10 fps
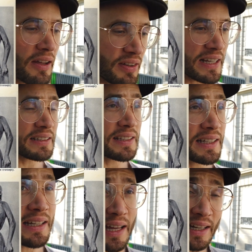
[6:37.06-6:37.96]
la
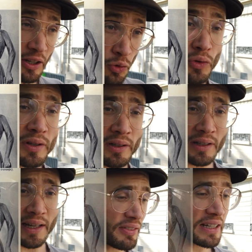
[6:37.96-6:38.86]
vérité, elle est une,
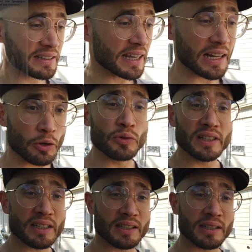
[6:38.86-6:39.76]
la vérité, elle est
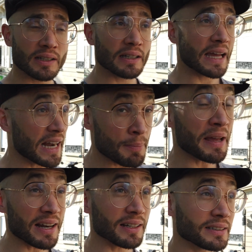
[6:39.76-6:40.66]
unique, elle est
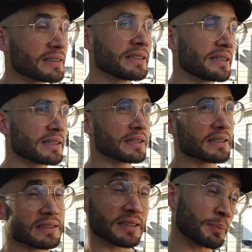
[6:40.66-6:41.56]
belle,
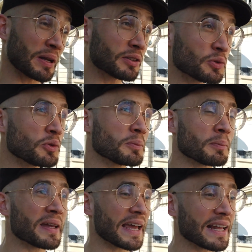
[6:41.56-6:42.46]
ça c'est Platon,
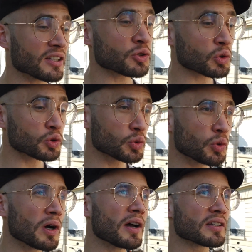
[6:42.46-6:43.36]
mais elle est
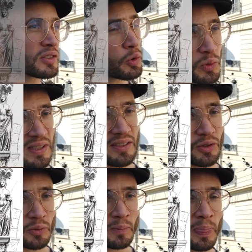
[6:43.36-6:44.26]
surtout sans
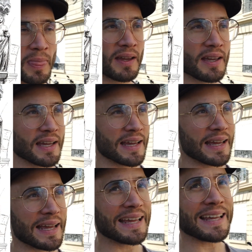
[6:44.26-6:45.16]
concession.
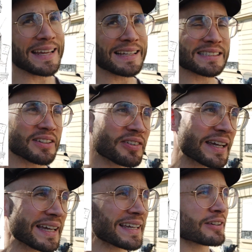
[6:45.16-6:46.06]
Et c'est
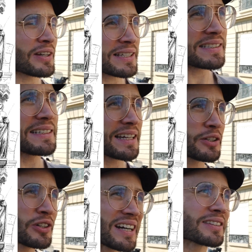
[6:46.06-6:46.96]
vrai que la
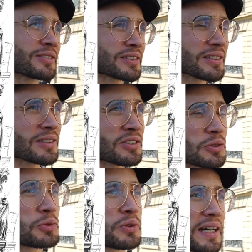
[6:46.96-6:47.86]
synagogue a
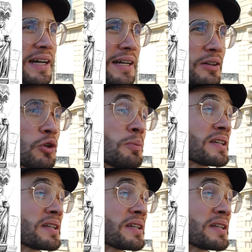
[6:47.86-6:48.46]
tendance, en tout cas, le